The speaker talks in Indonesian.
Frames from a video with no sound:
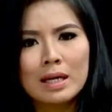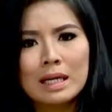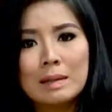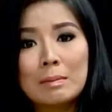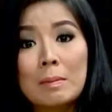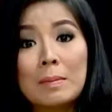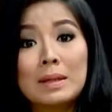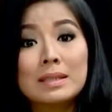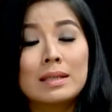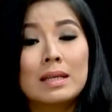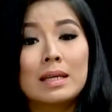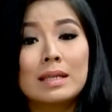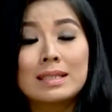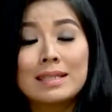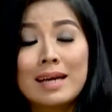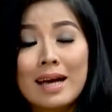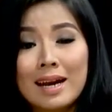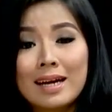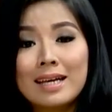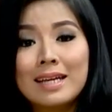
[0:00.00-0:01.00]
yang memang sedang
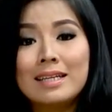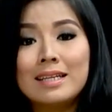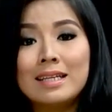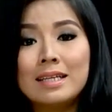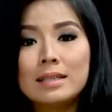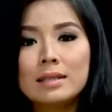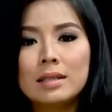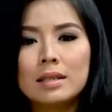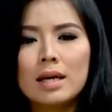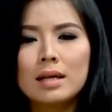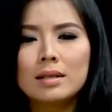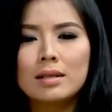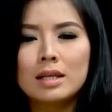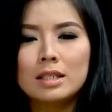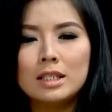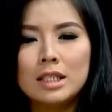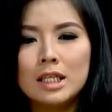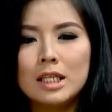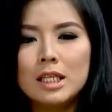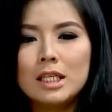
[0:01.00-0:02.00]
sekarang ini sedang
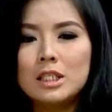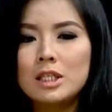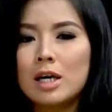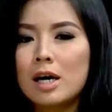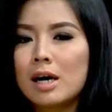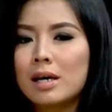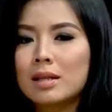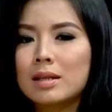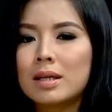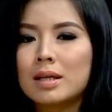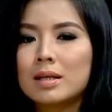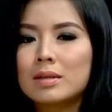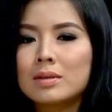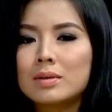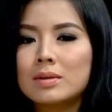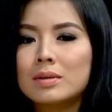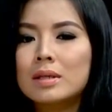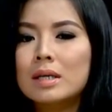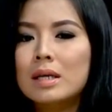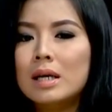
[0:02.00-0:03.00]
terjadi di Jakarta,
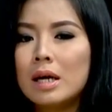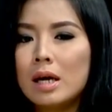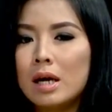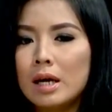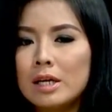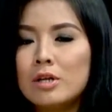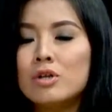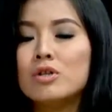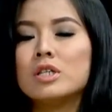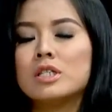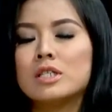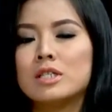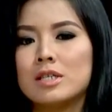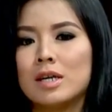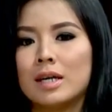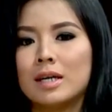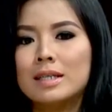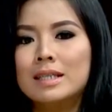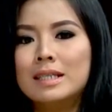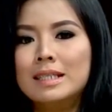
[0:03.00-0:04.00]

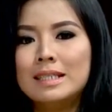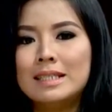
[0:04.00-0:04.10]
Indonesia.